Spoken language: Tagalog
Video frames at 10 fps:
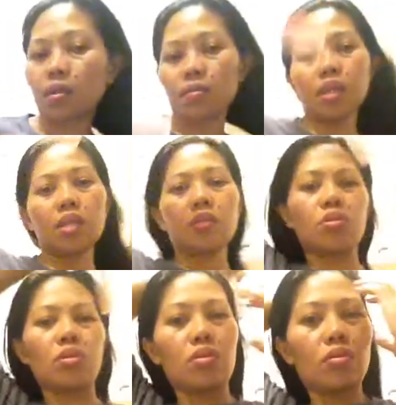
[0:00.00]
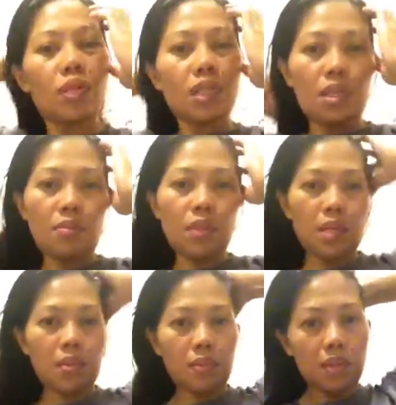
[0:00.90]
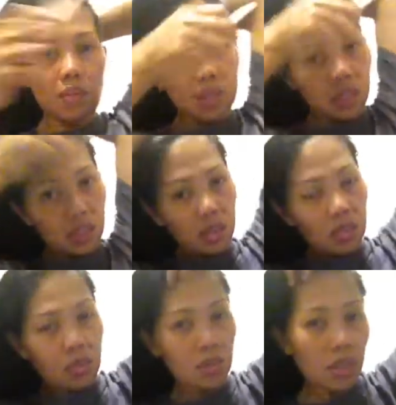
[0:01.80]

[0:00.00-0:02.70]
barikos tuwing gabi, minamassage ko